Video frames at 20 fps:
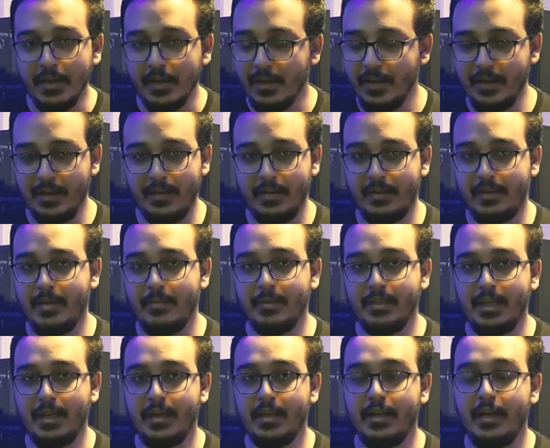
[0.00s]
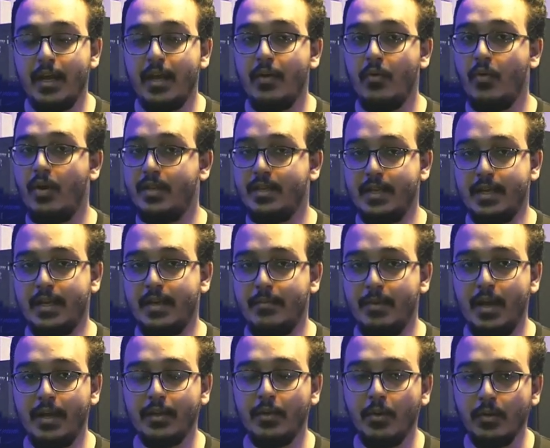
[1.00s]
آه، جابت اخرها وانا يا
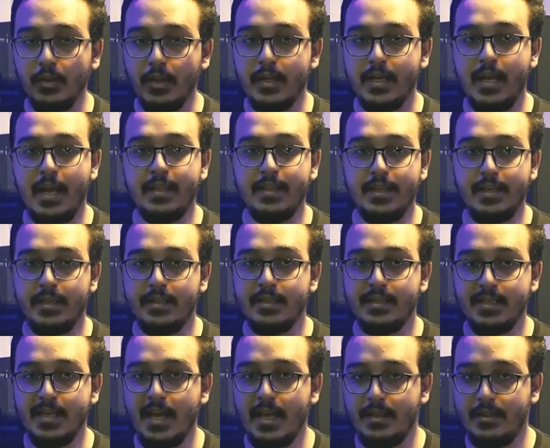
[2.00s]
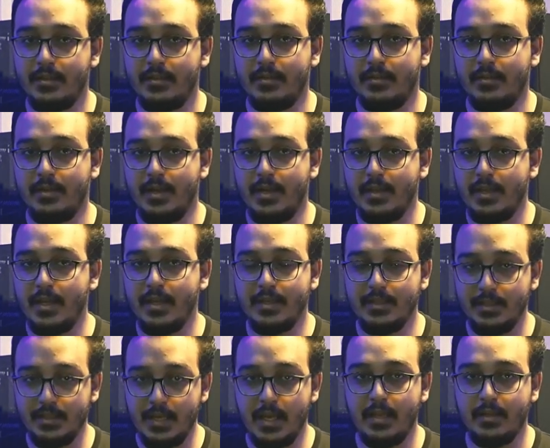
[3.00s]
جماعه انا والله انا انسان انا
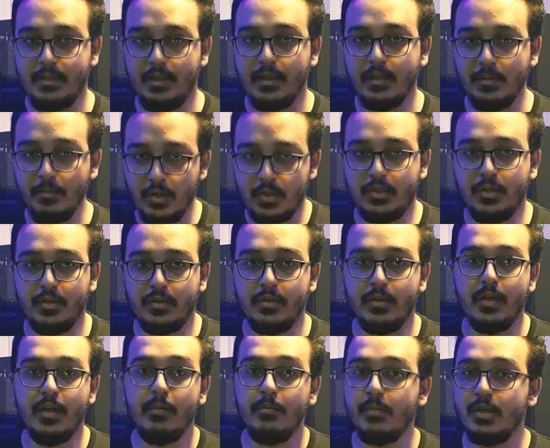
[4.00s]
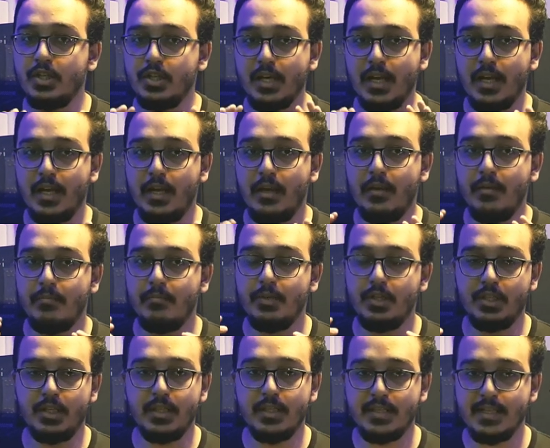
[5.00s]
انسان انا بشر مش آه،
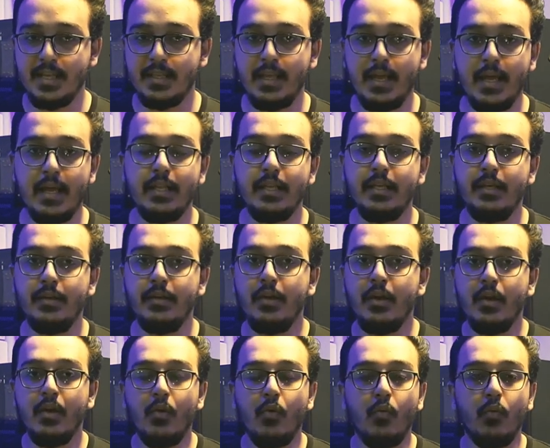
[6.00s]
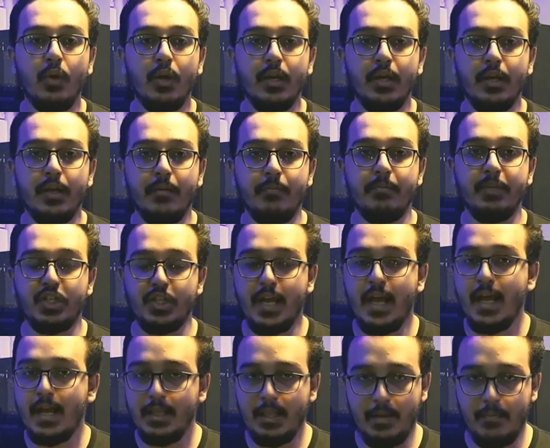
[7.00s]
مش انسان آلي ومش
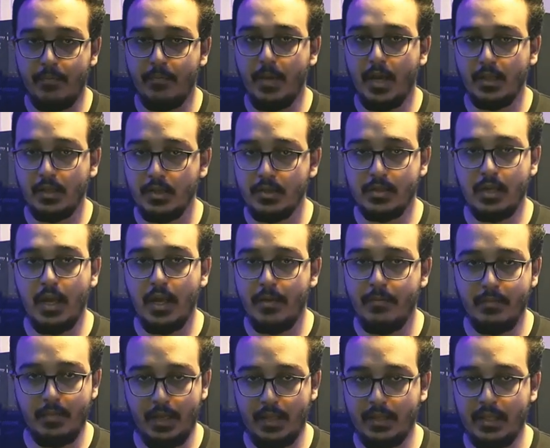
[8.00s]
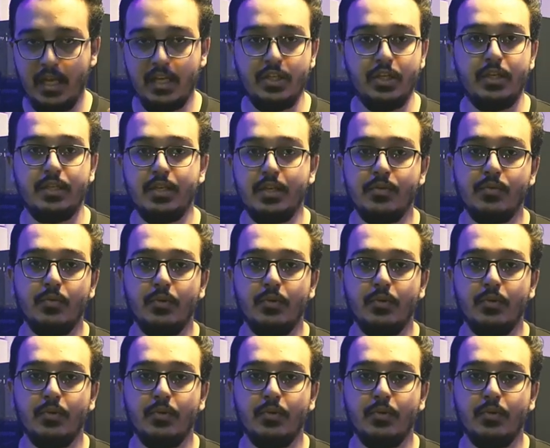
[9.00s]
آلة بمعنى صح ما عندهاش إحساس